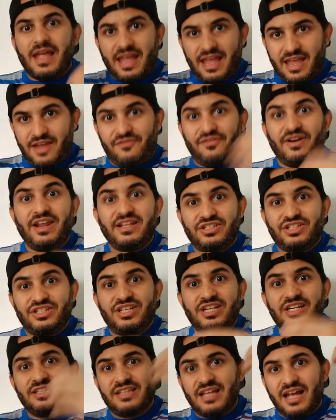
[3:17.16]

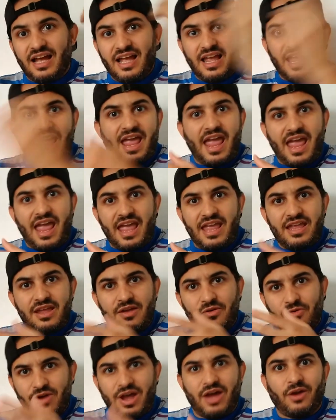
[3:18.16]
refletida
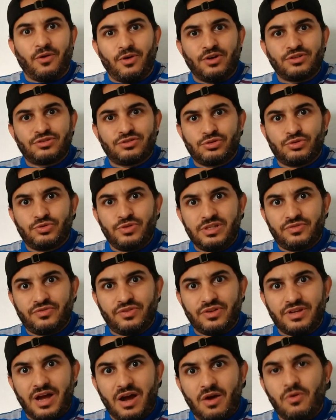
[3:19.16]
em O Relógio do Juízo
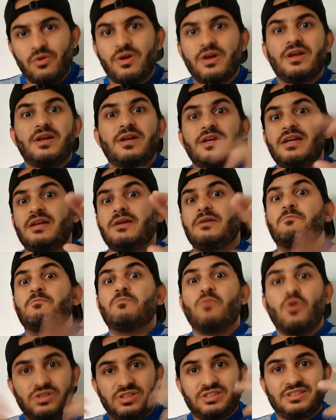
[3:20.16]
Final,
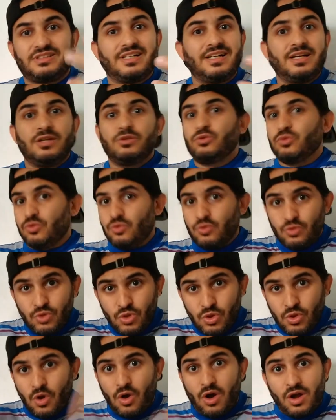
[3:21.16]
mostrando o
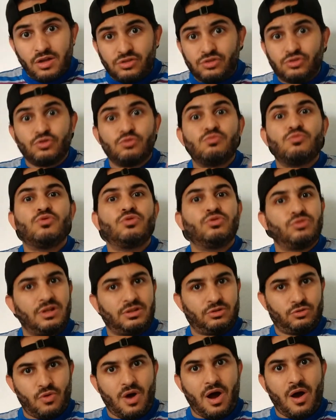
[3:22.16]
nosso mundo
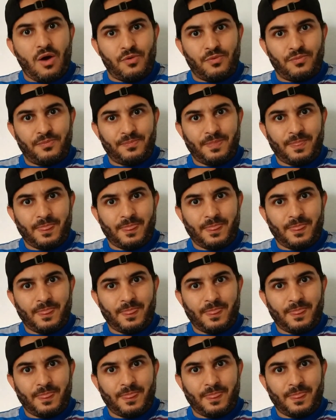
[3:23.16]
atual.